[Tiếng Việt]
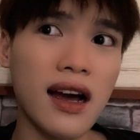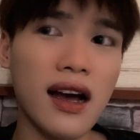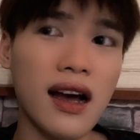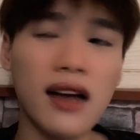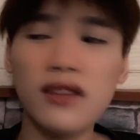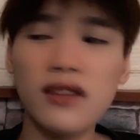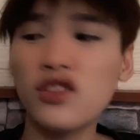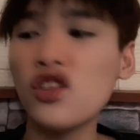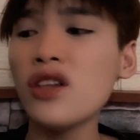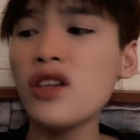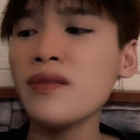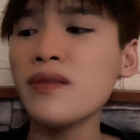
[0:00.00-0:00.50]

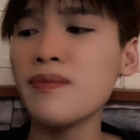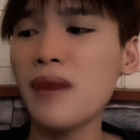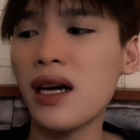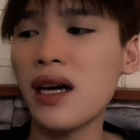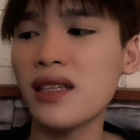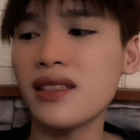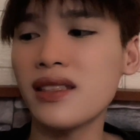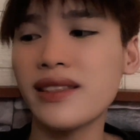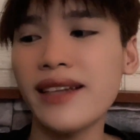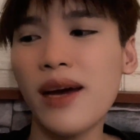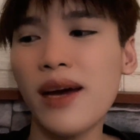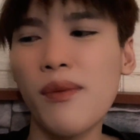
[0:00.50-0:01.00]
uh,
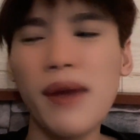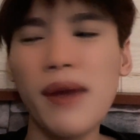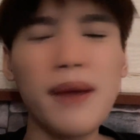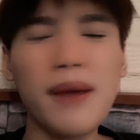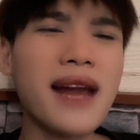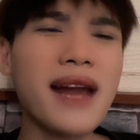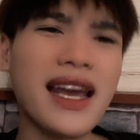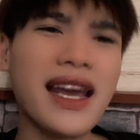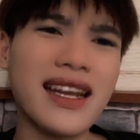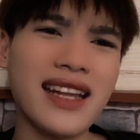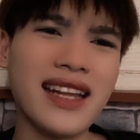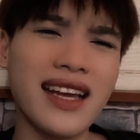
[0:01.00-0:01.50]
treatment trong em
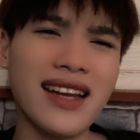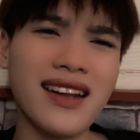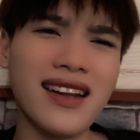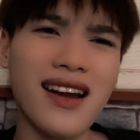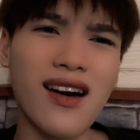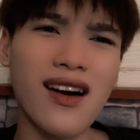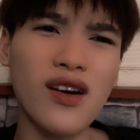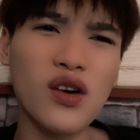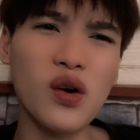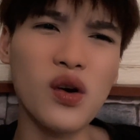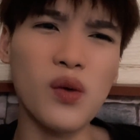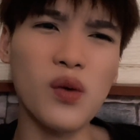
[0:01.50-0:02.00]
này thì
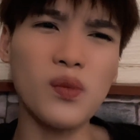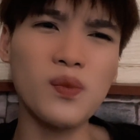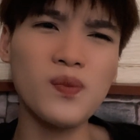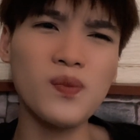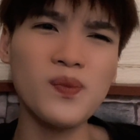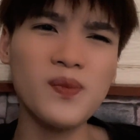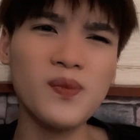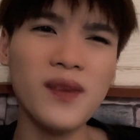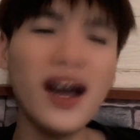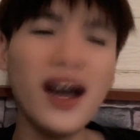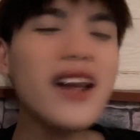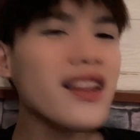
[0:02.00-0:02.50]
nó cũng
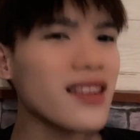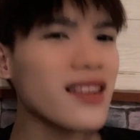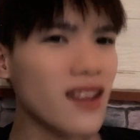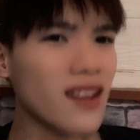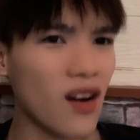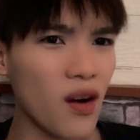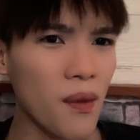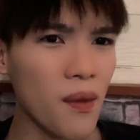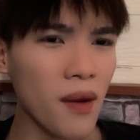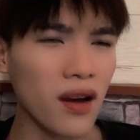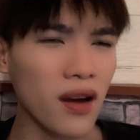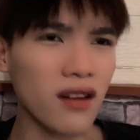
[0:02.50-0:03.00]
ít
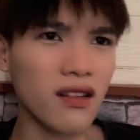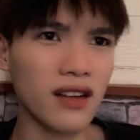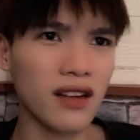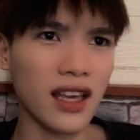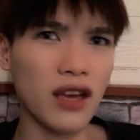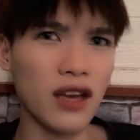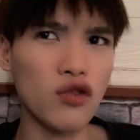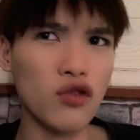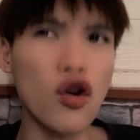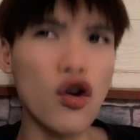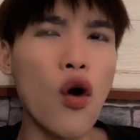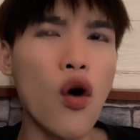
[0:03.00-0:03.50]
thôi mọi người
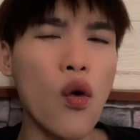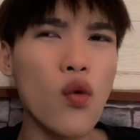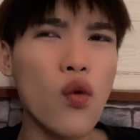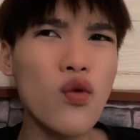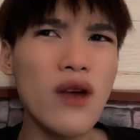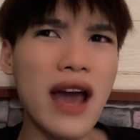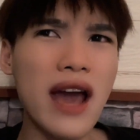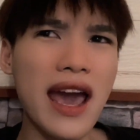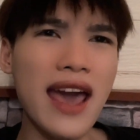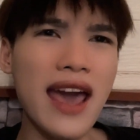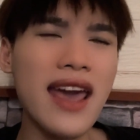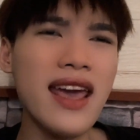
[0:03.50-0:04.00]
kiểu đủ
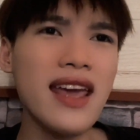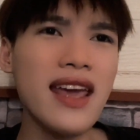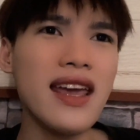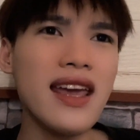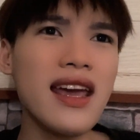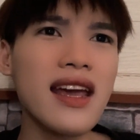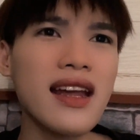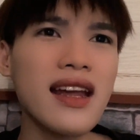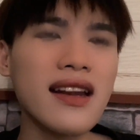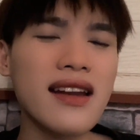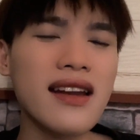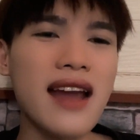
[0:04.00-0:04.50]
để
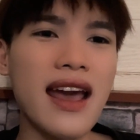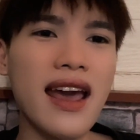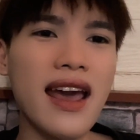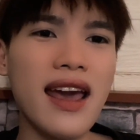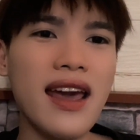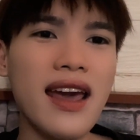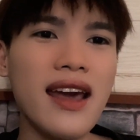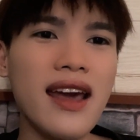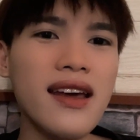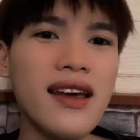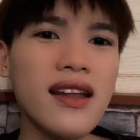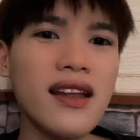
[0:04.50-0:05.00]

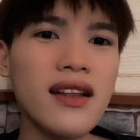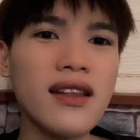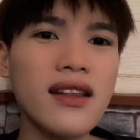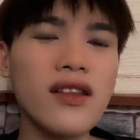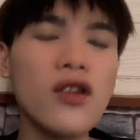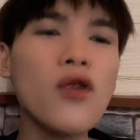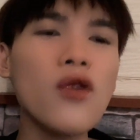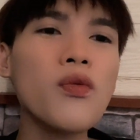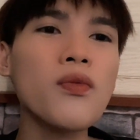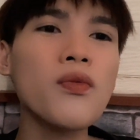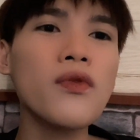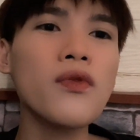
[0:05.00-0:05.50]
để
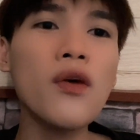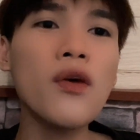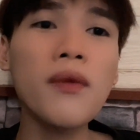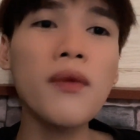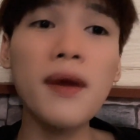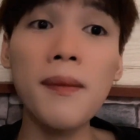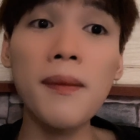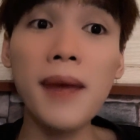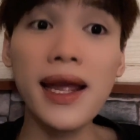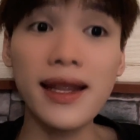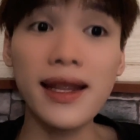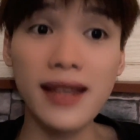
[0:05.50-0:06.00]
giúp giúp
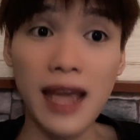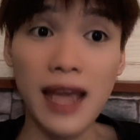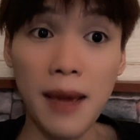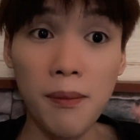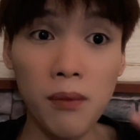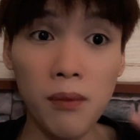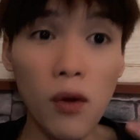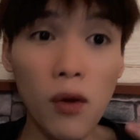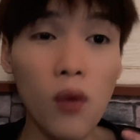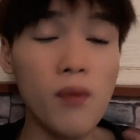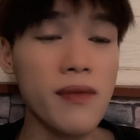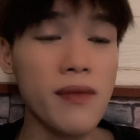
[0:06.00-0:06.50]
các bạn giảm
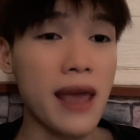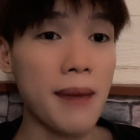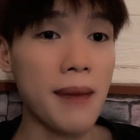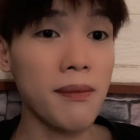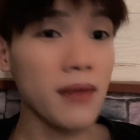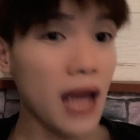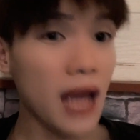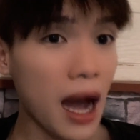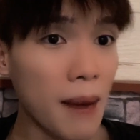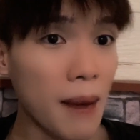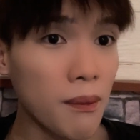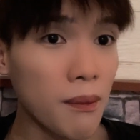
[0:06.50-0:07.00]
mụn giảm
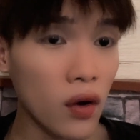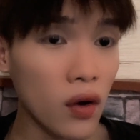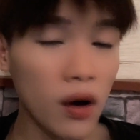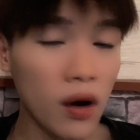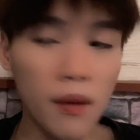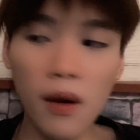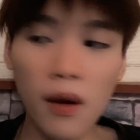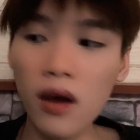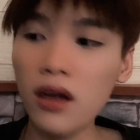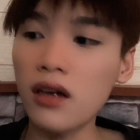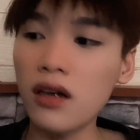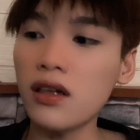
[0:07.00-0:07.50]
thâm á
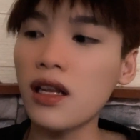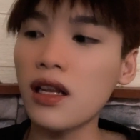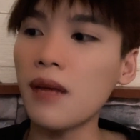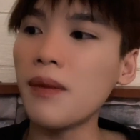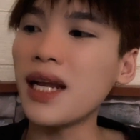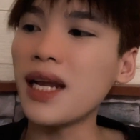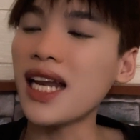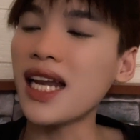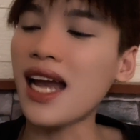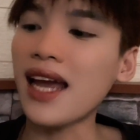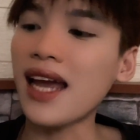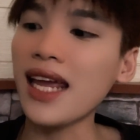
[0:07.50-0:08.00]
mọi người thì
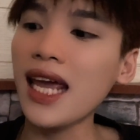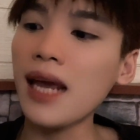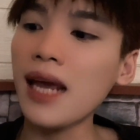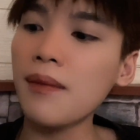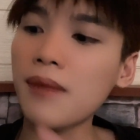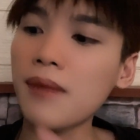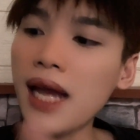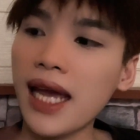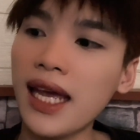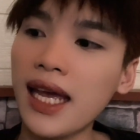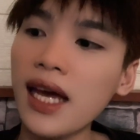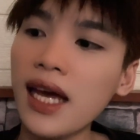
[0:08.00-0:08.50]
mình thấy
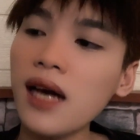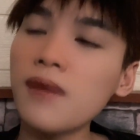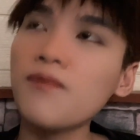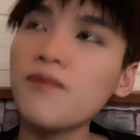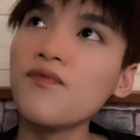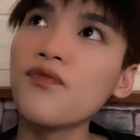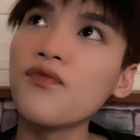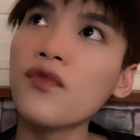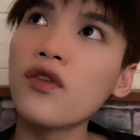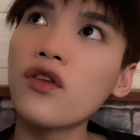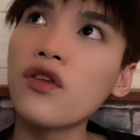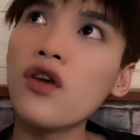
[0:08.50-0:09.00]
em này á
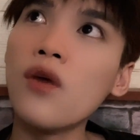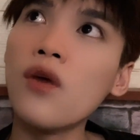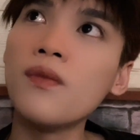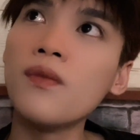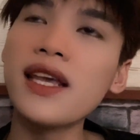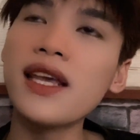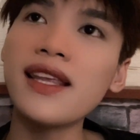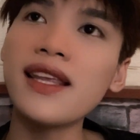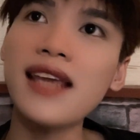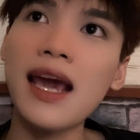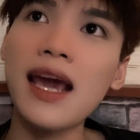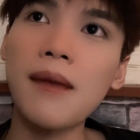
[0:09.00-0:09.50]
dùng
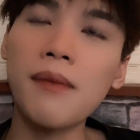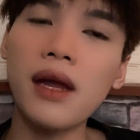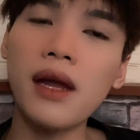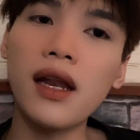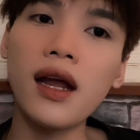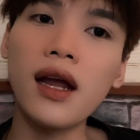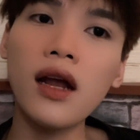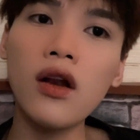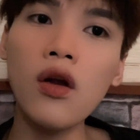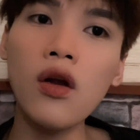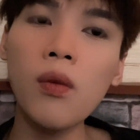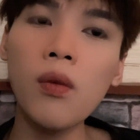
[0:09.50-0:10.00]
trên da mình
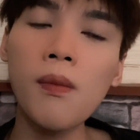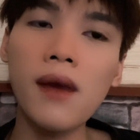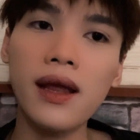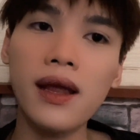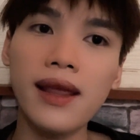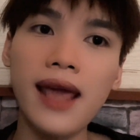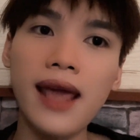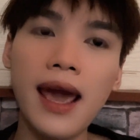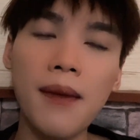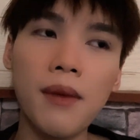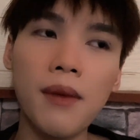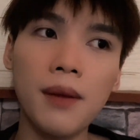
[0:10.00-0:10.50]
á lúc mà
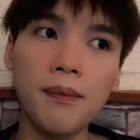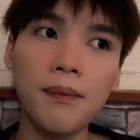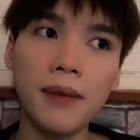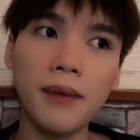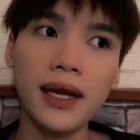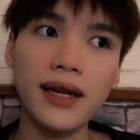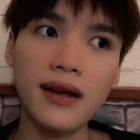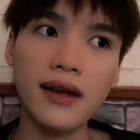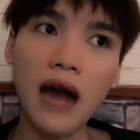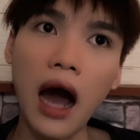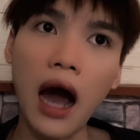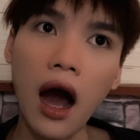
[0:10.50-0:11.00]
da mình bị
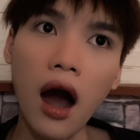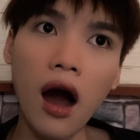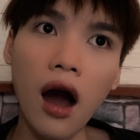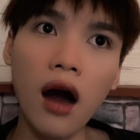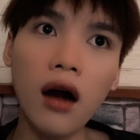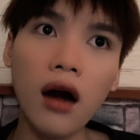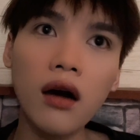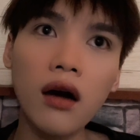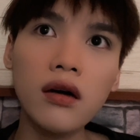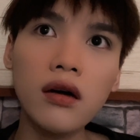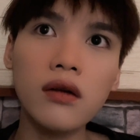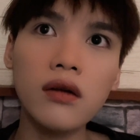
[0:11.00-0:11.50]

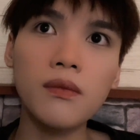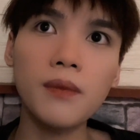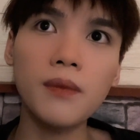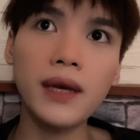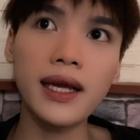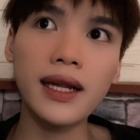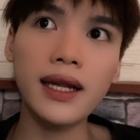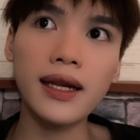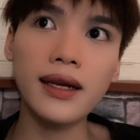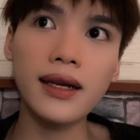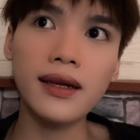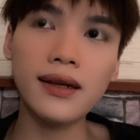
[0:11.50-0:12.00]
đỏ bị
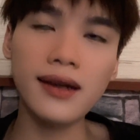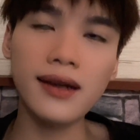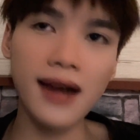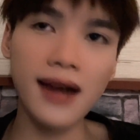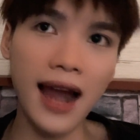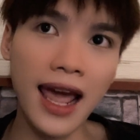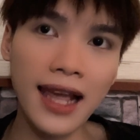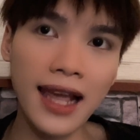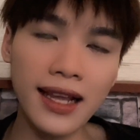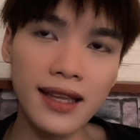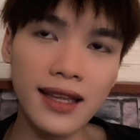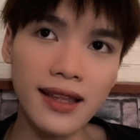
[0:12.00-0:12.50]

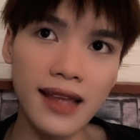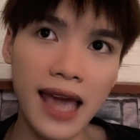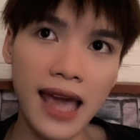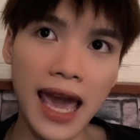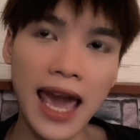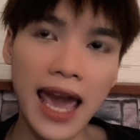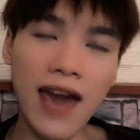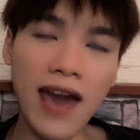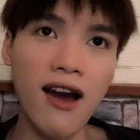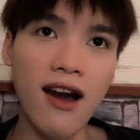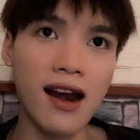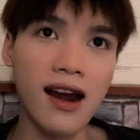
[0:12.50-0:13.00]
rát
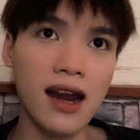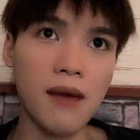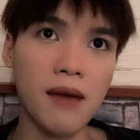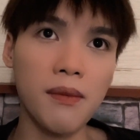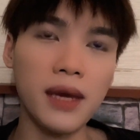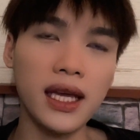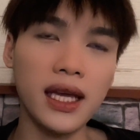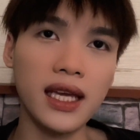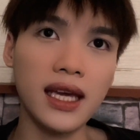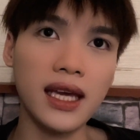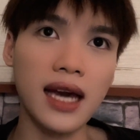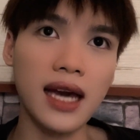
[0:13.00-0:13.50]
da hoặc là
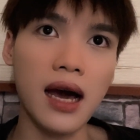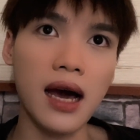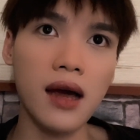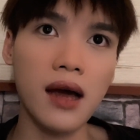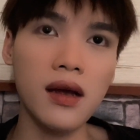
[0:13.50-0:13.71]
bị uh,